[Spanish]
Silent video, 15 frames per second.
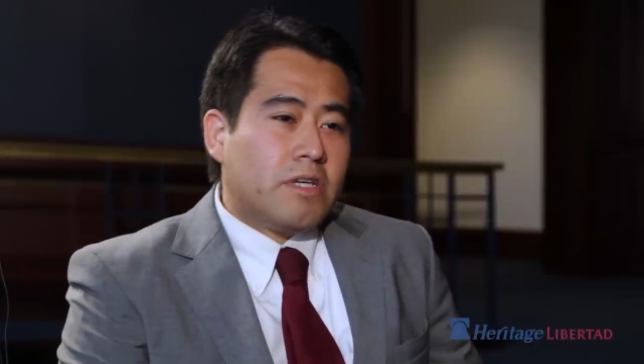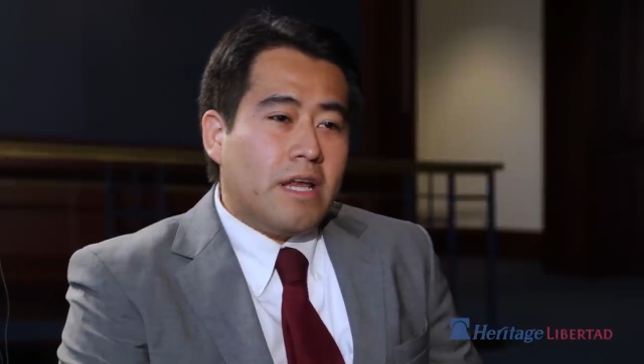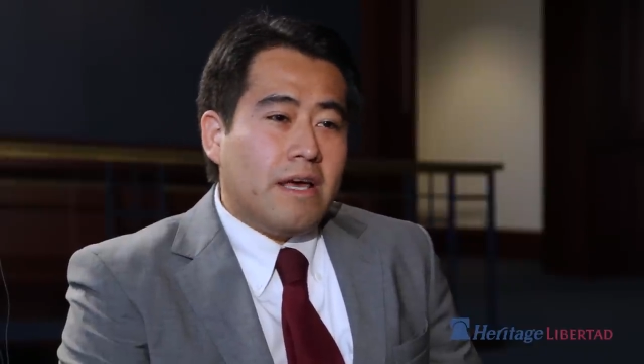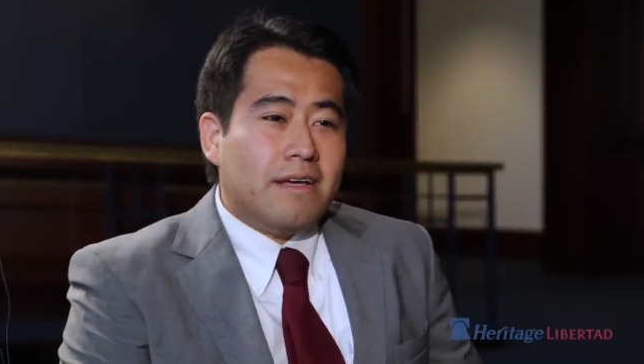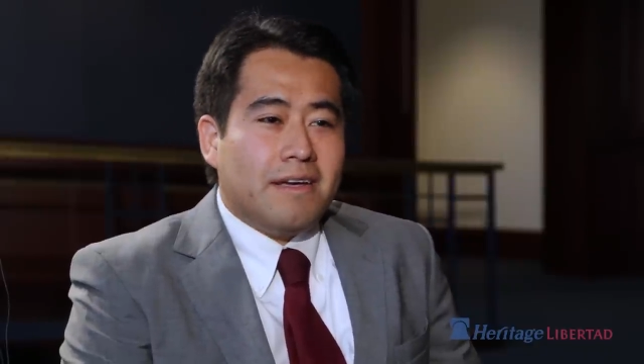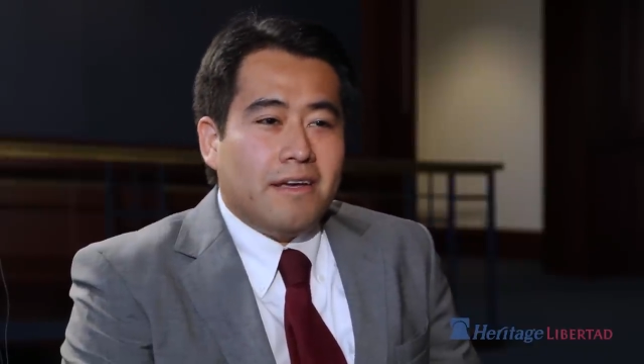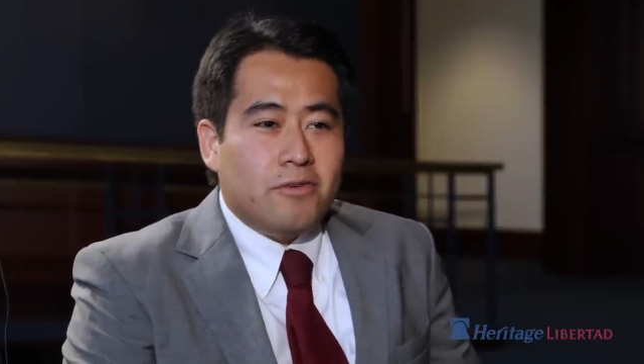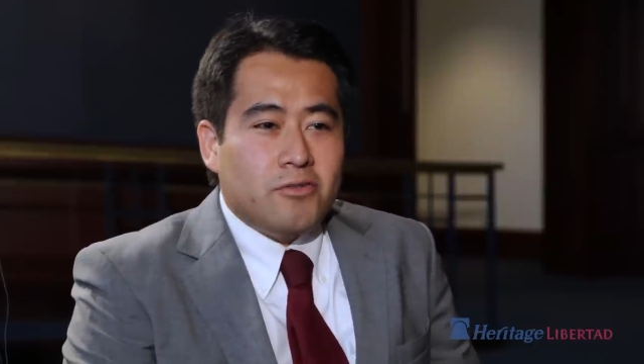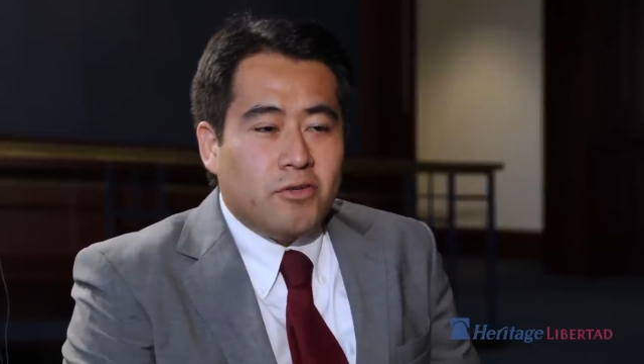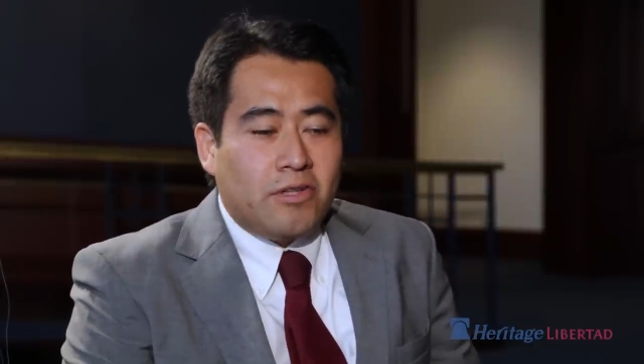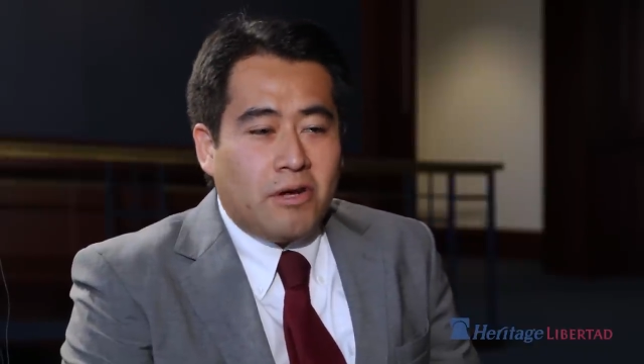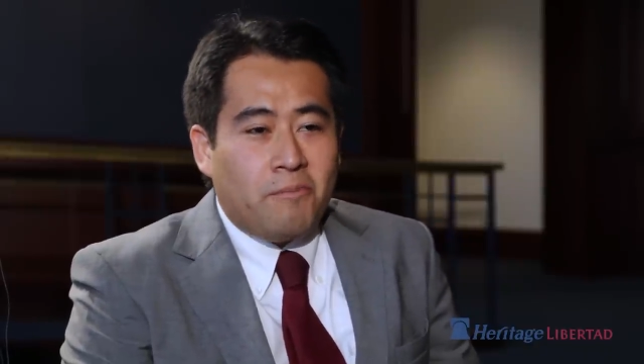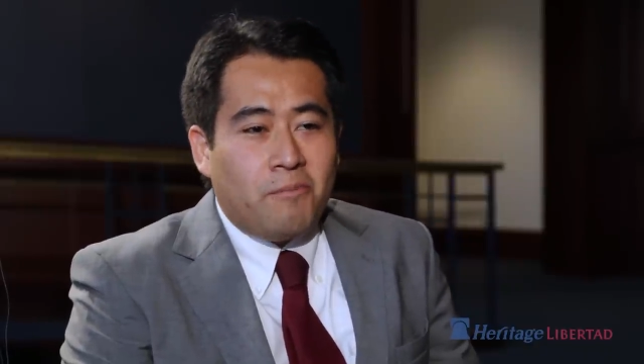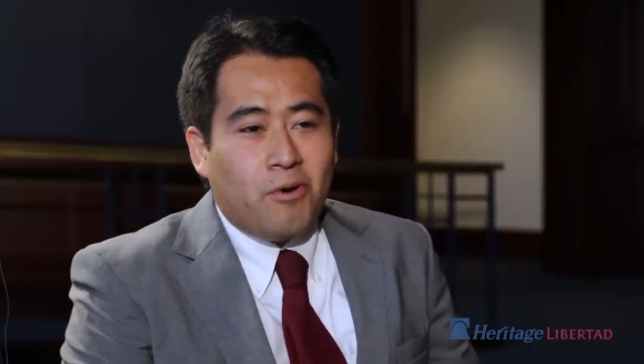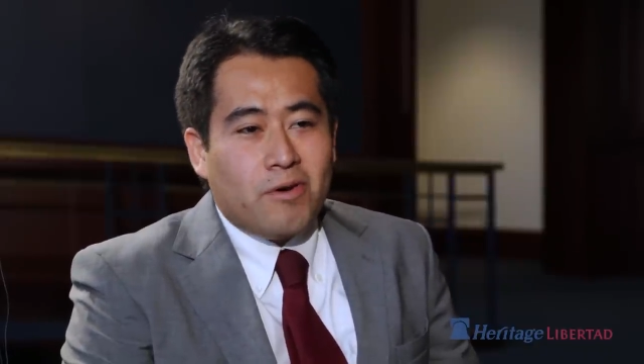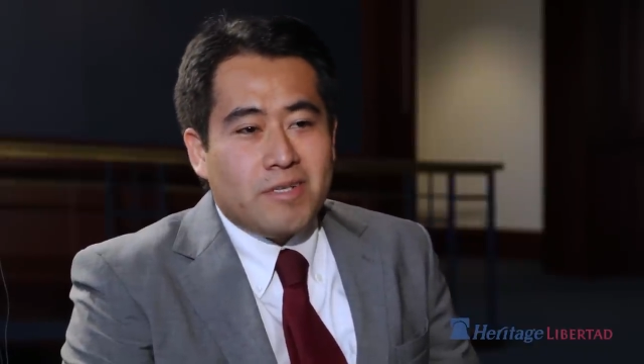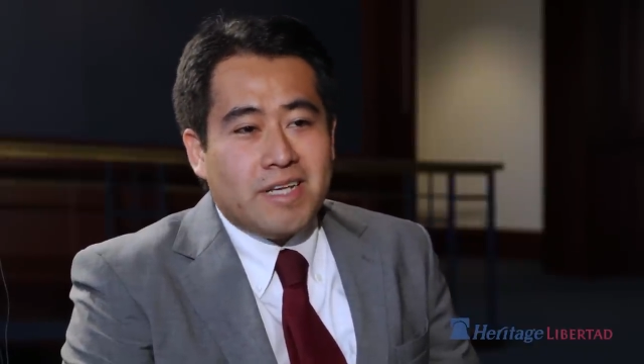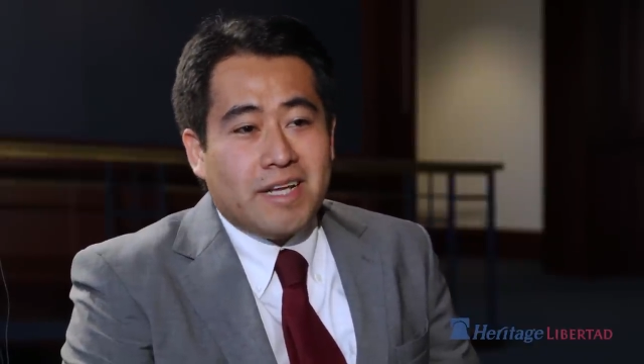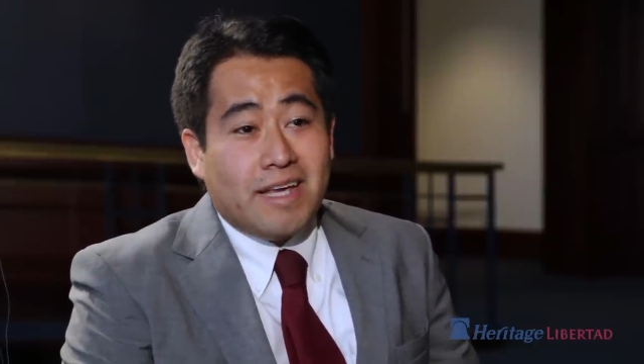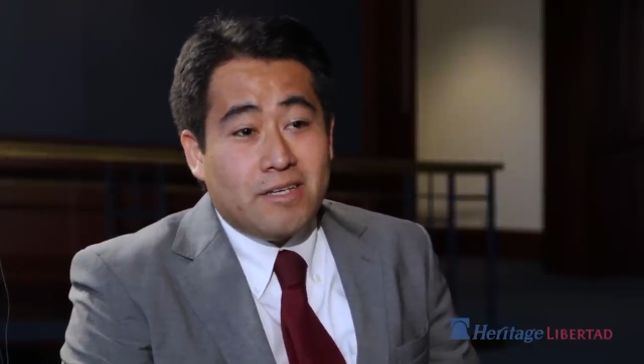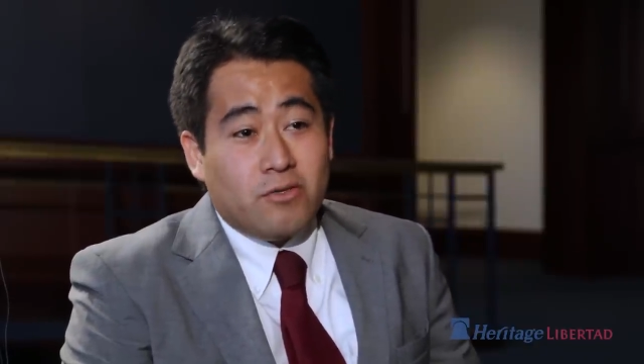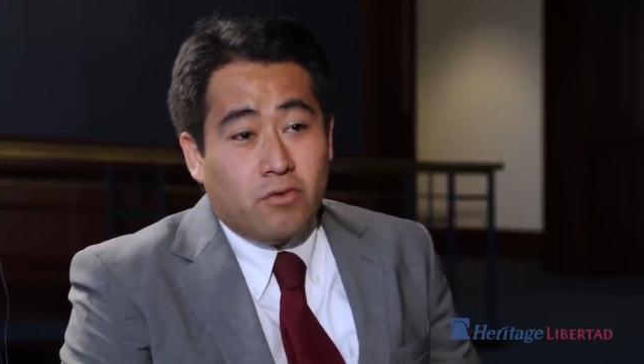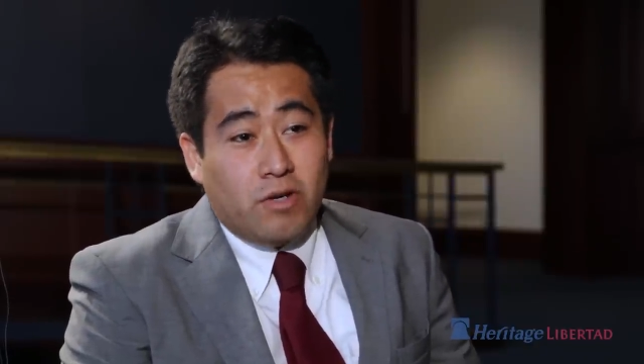quería que nos contara un poco acerca de su